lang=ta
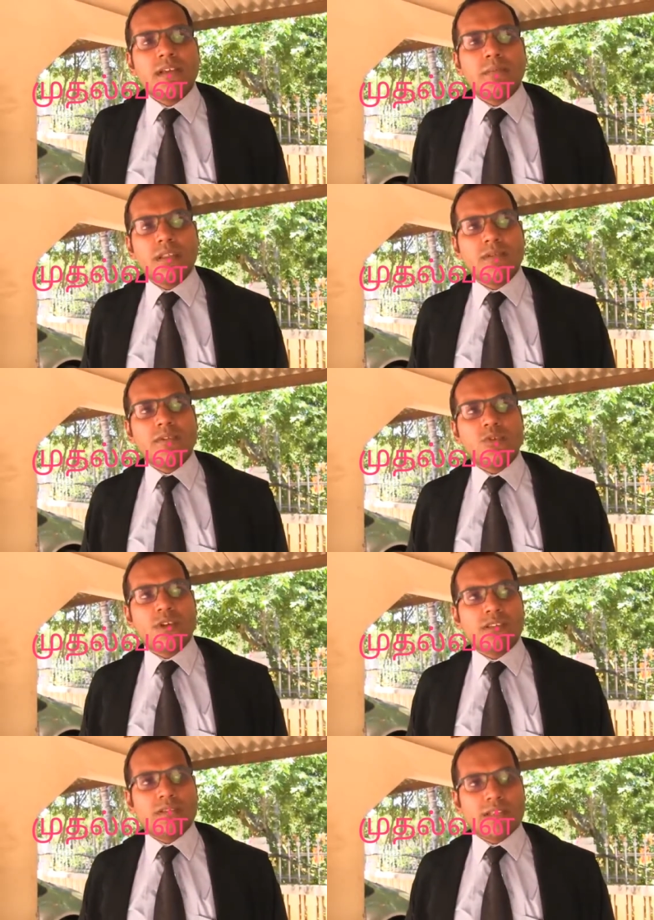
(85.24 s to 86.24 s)
பதவி
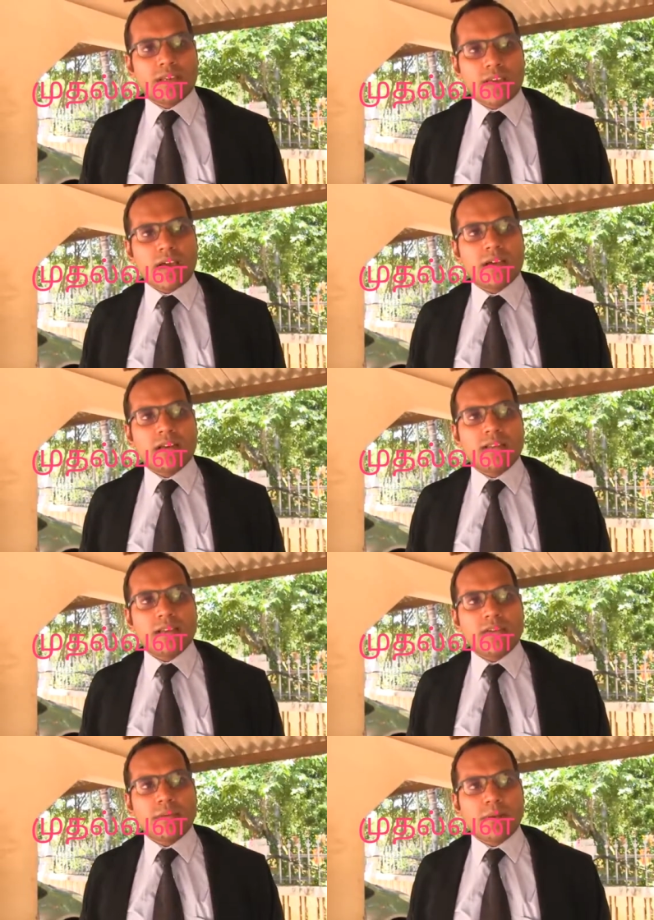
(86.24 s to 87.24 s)
உயர்த்துவதற்காக
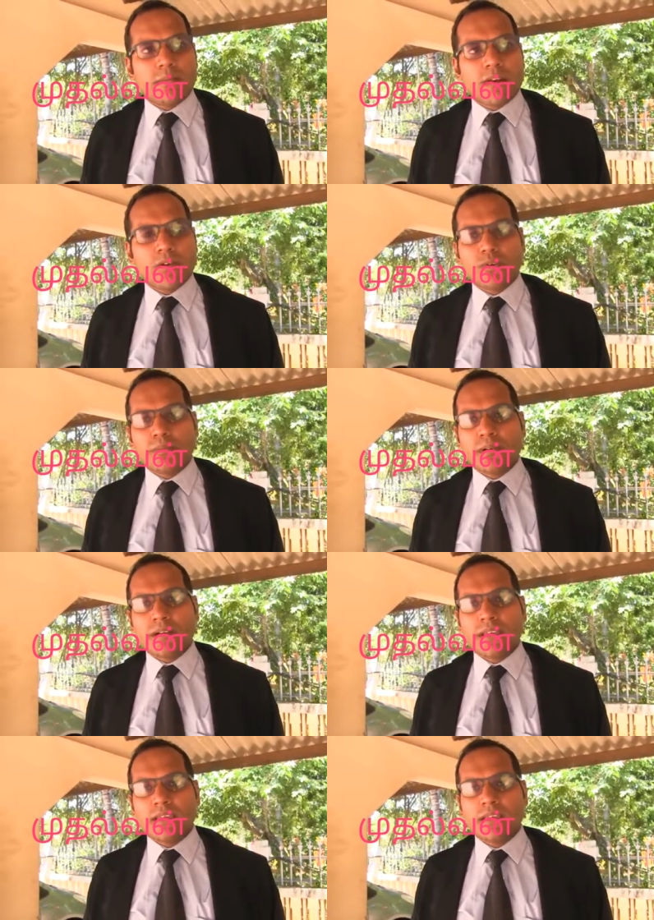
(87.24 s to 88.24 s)
சேவை பிரமாண
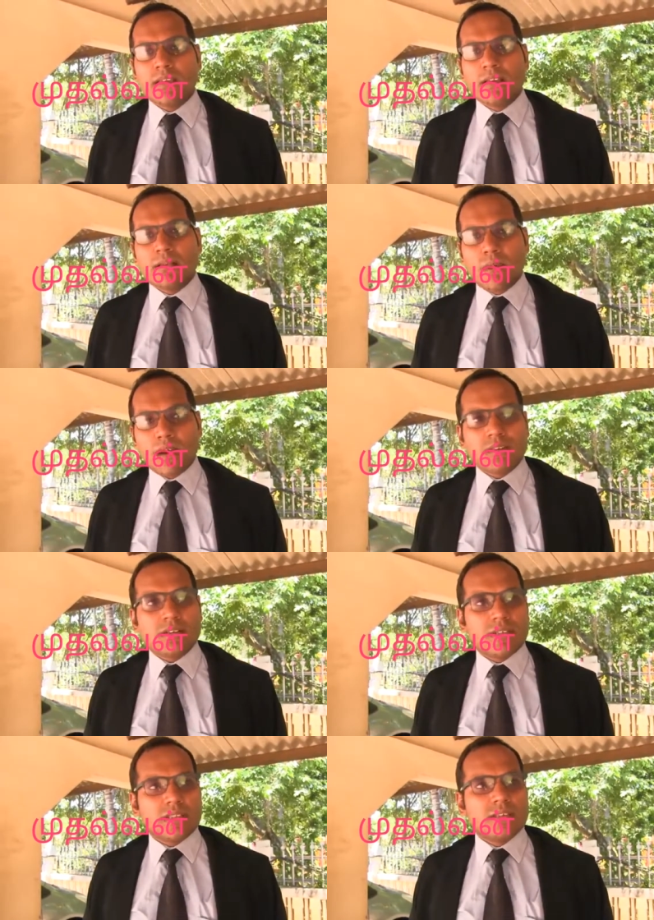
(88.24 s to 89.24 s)
குறிப்புகளை
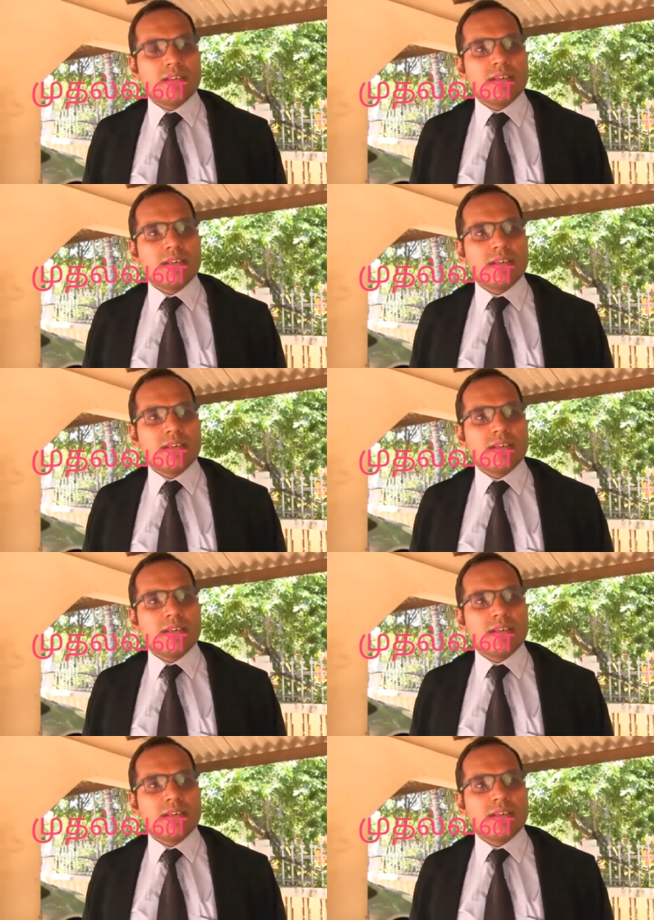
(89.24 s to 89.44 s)
மாற்றுவது